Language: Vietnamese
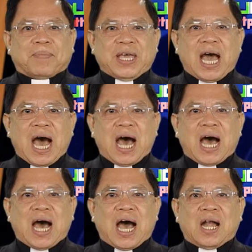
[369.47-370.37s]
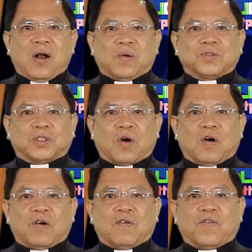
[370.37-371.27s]
Pia Alonso
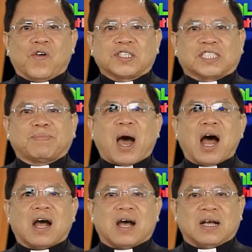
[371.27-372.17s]
Wolfsburg